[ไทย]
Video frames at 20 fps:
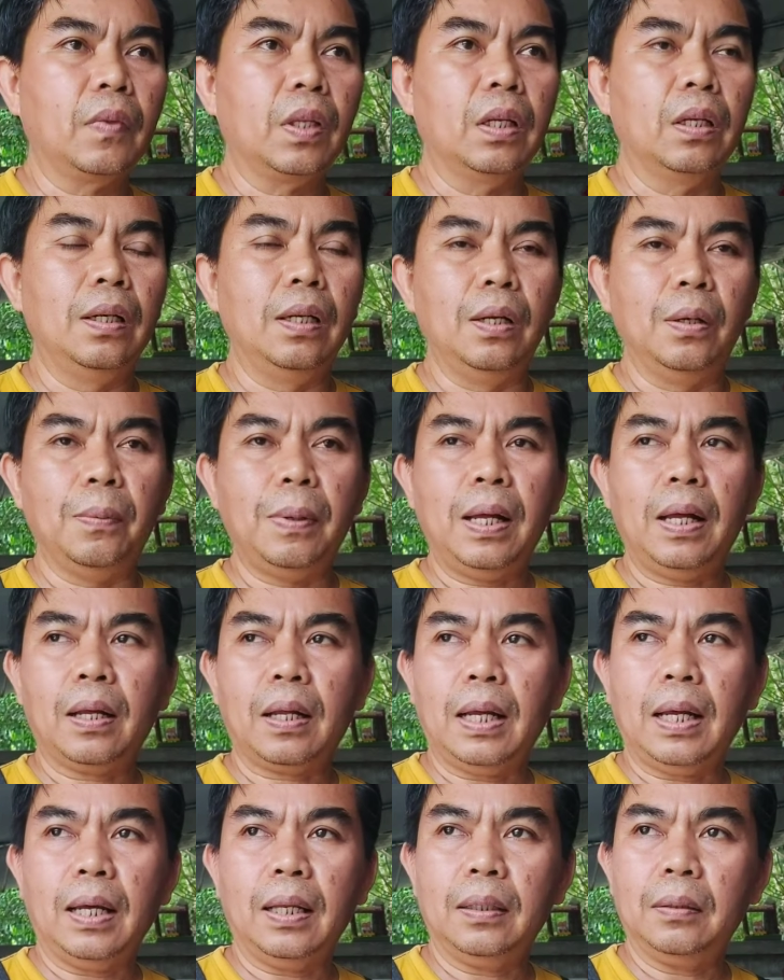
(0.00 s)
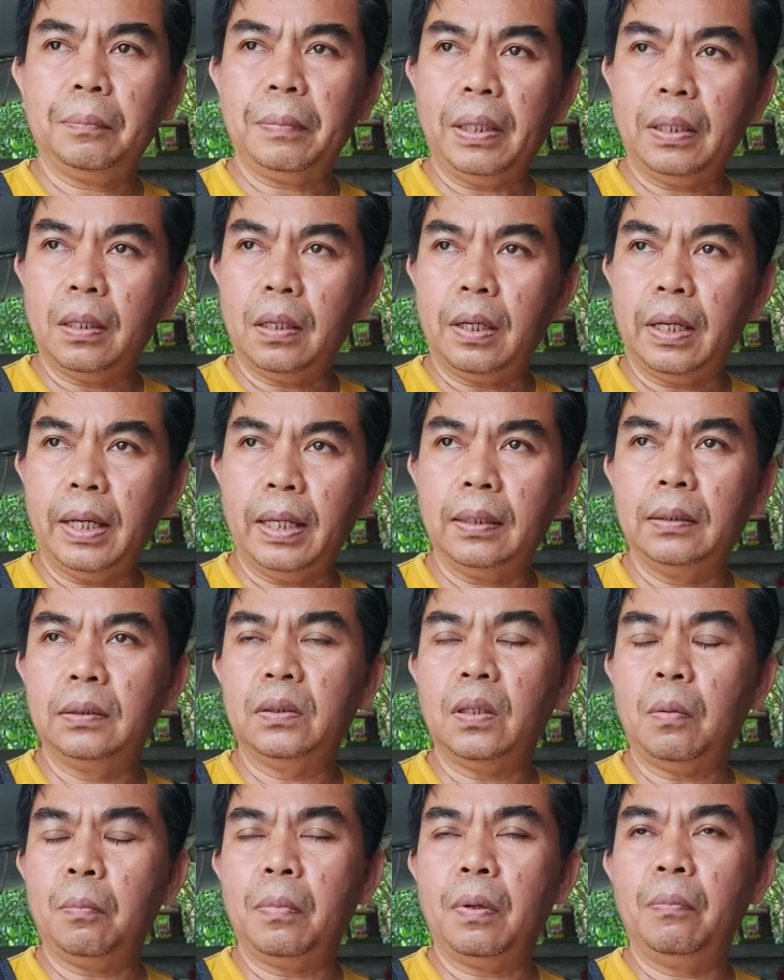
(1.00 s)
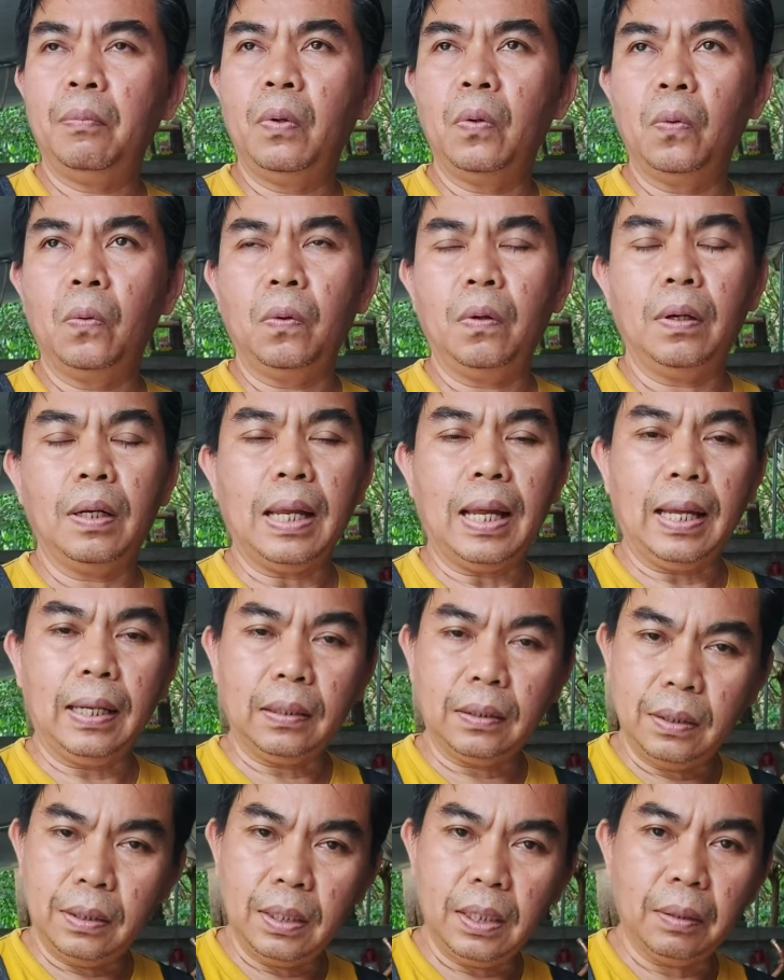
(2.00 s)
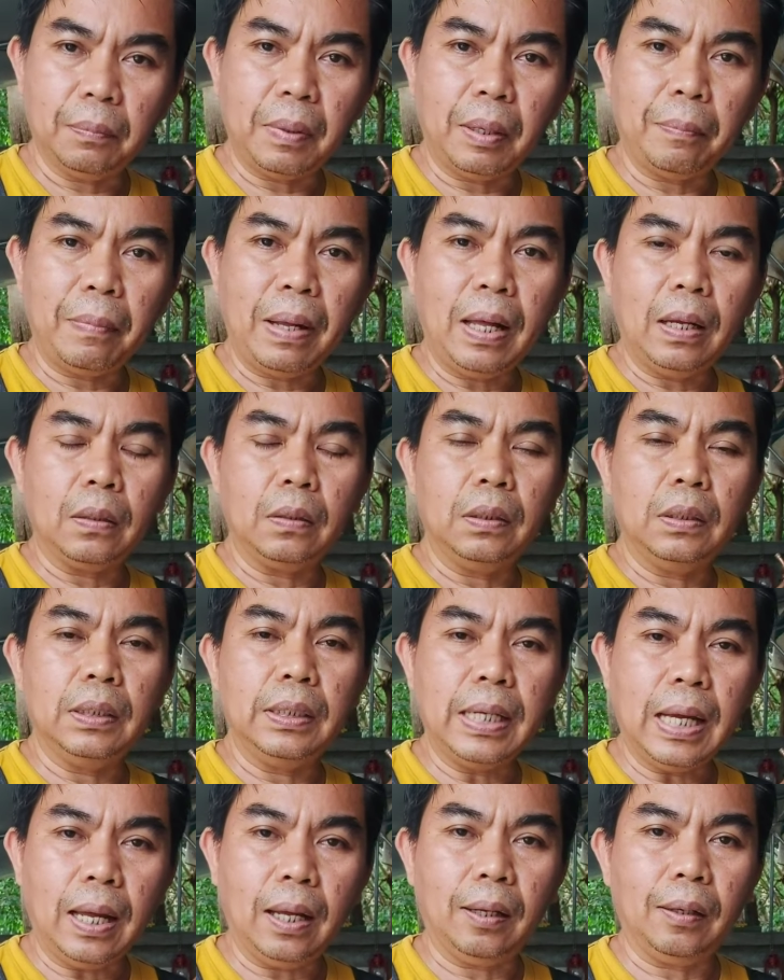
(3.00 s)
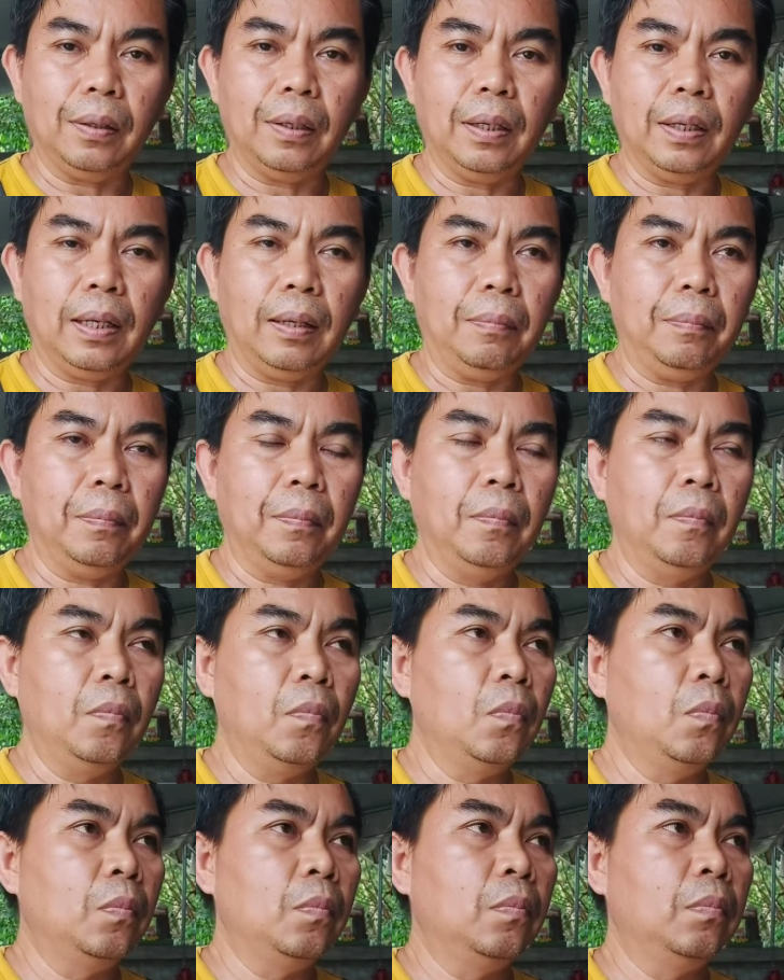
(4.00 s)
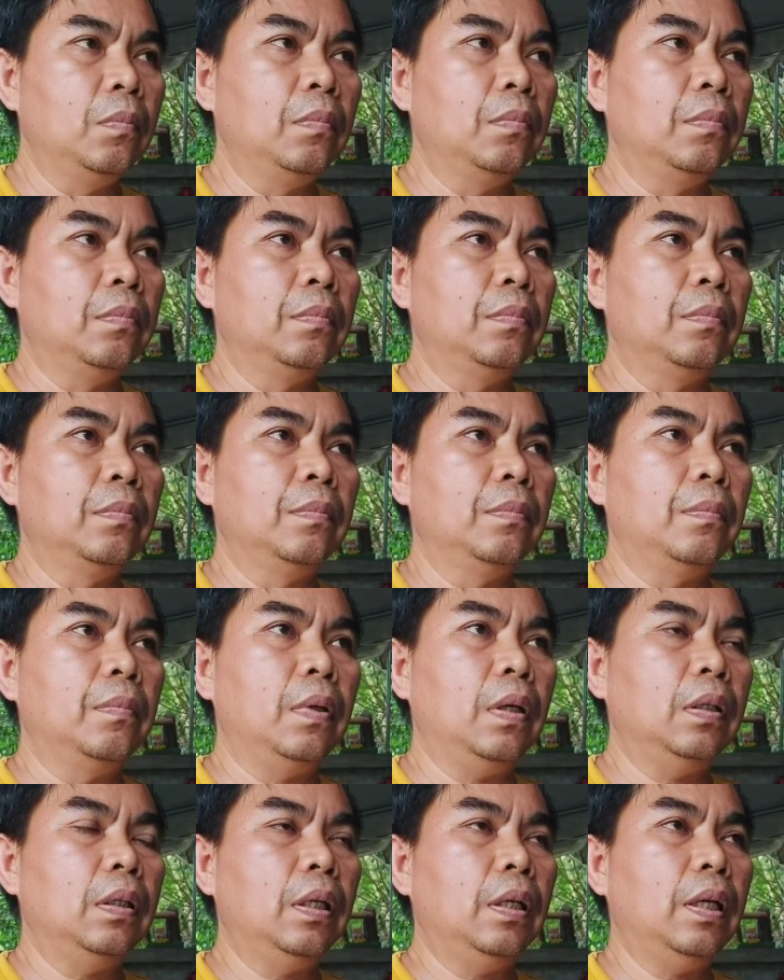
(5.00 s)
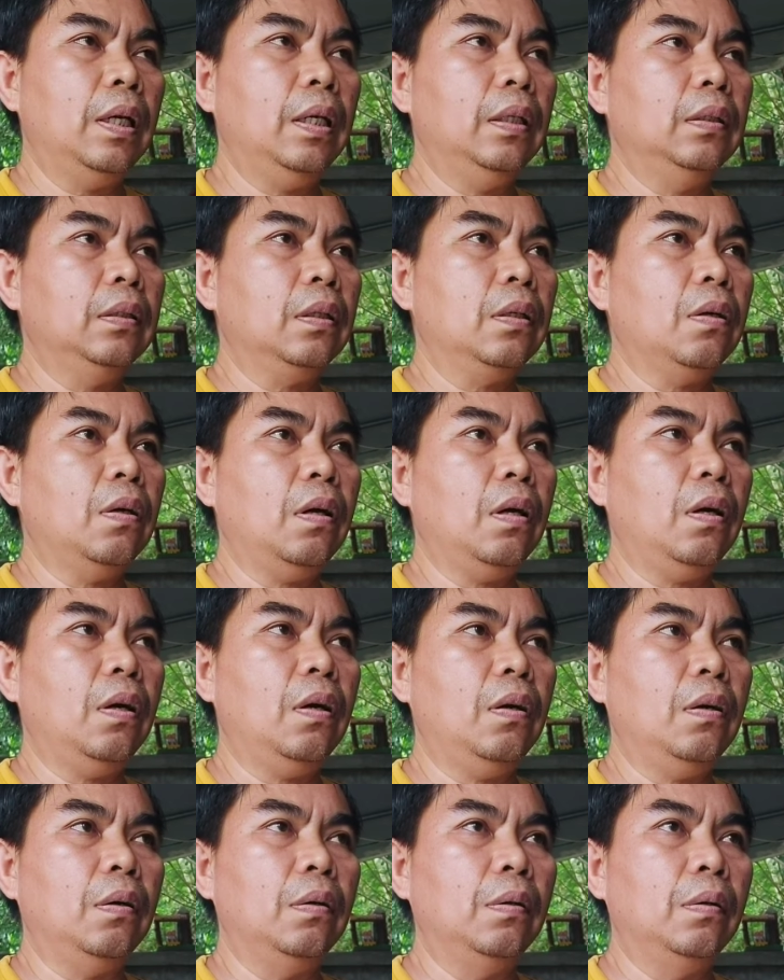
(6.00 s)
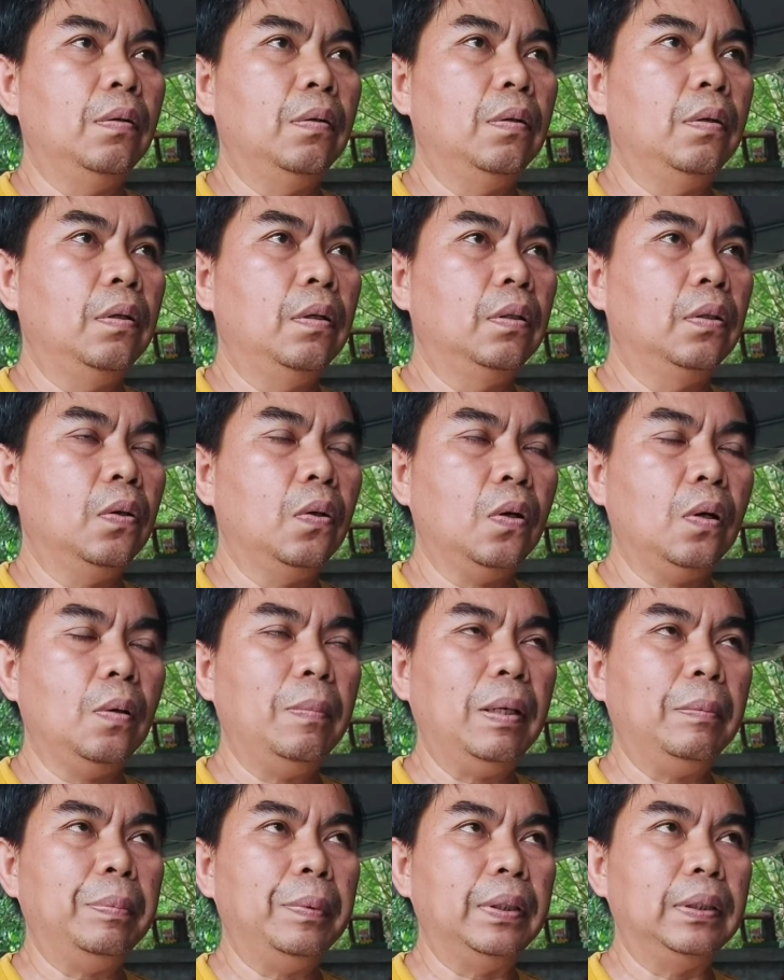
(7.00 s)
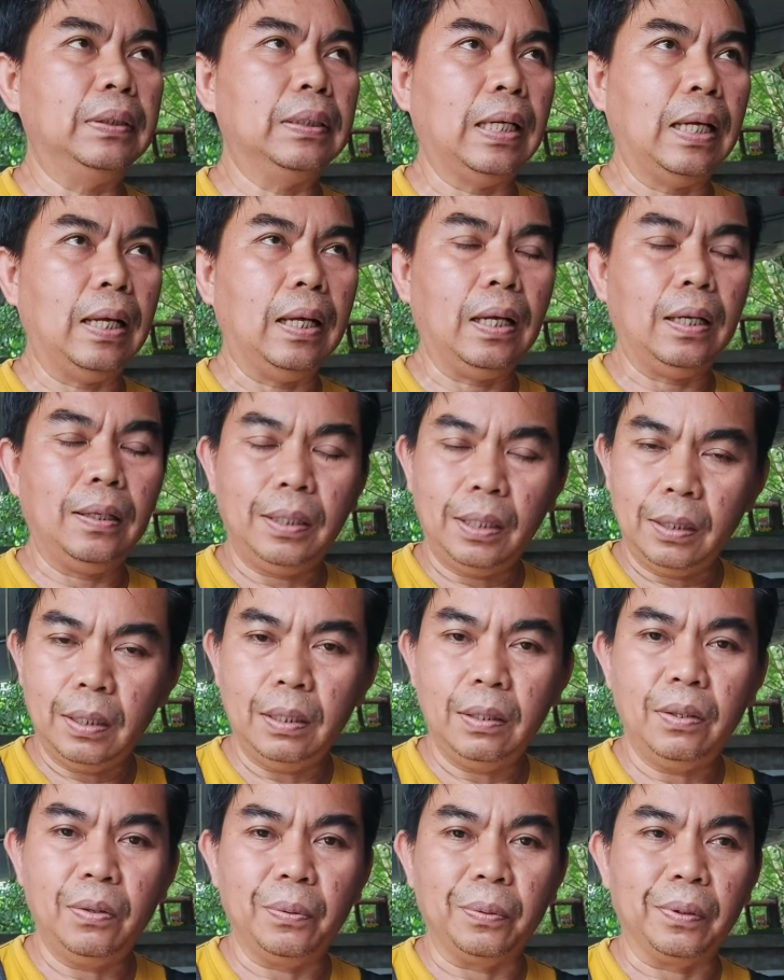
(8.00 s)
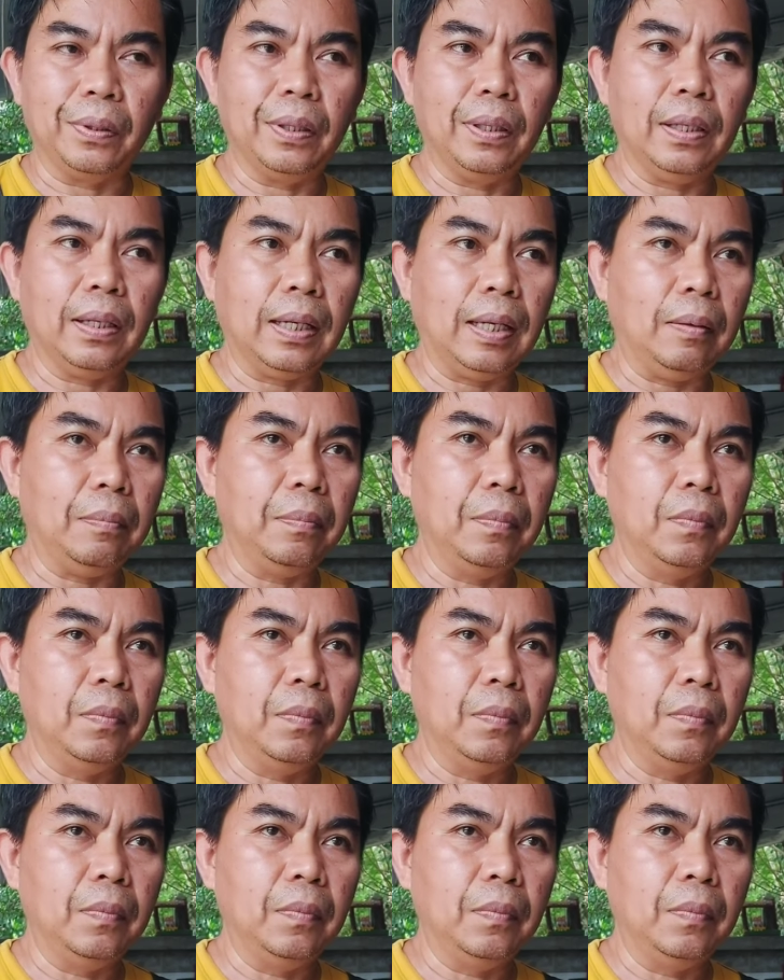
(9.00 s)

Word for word: หรือว่าการเบนทนแนนซ่อมบำรุงล้างเครื่องมาบ้างหรือยังนะครับ เพราะฉะนั้นก็โทรมาปรึกษาดีที่สุดนะครับ